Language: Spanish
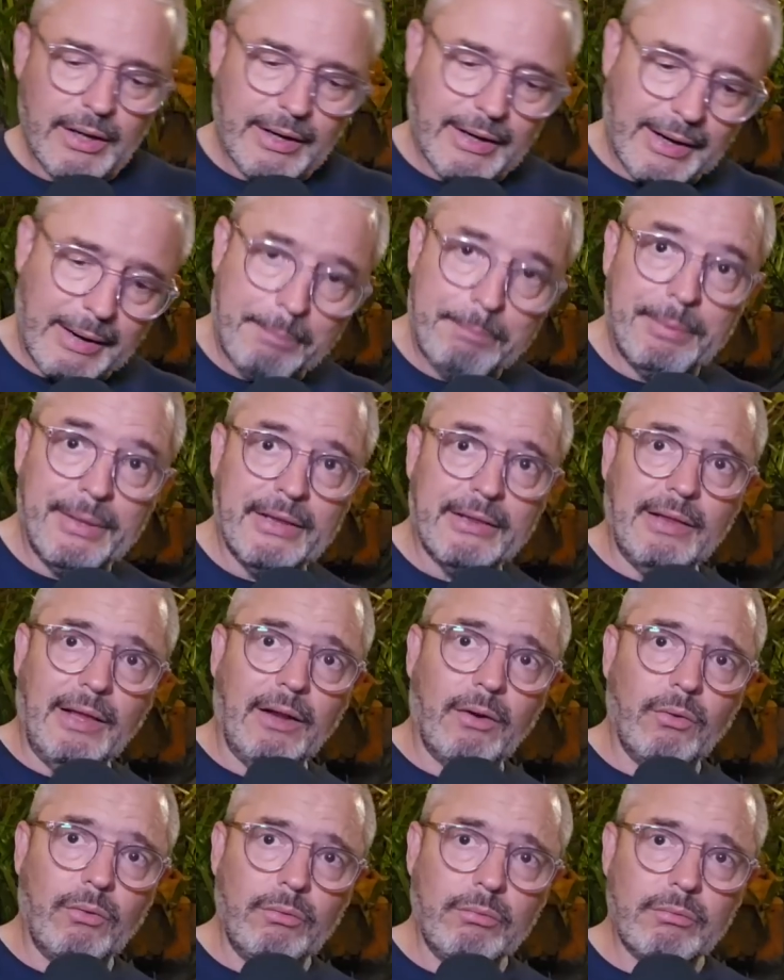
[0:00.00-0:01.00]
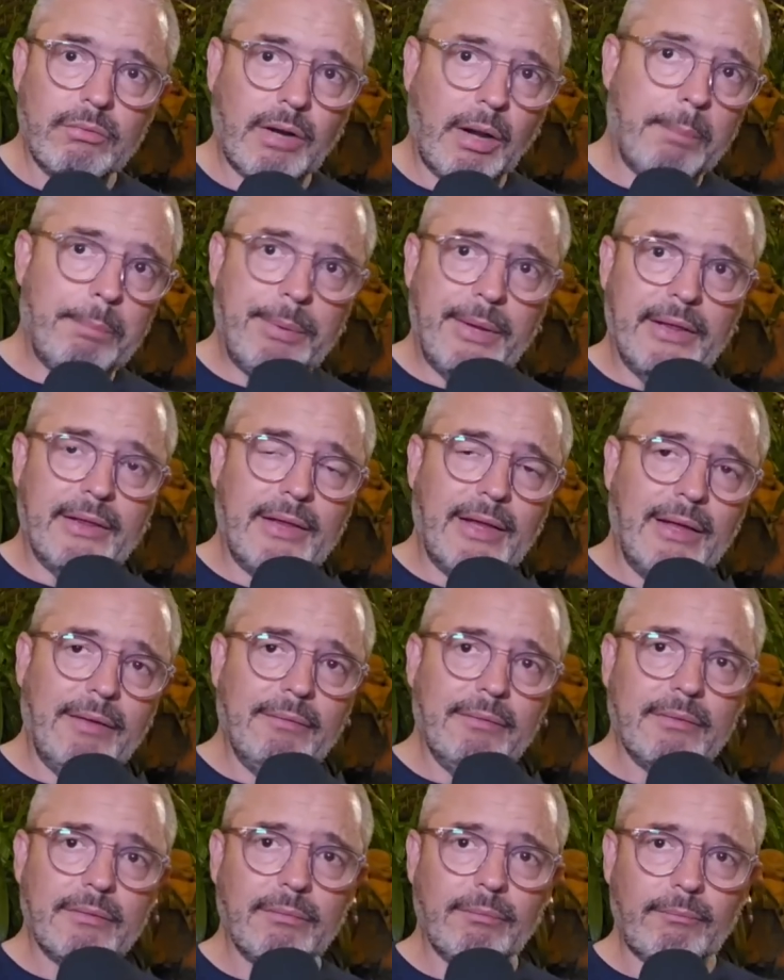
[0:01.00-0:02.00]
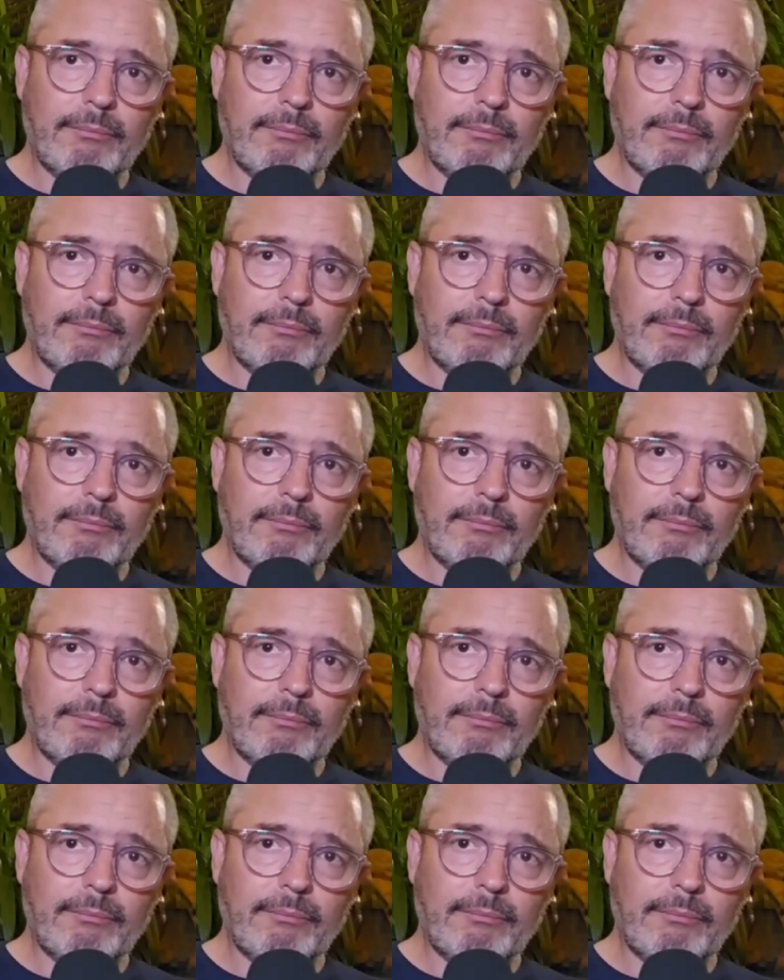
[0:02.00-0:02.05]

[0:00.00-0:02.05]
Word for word: repita, ¿no? Repita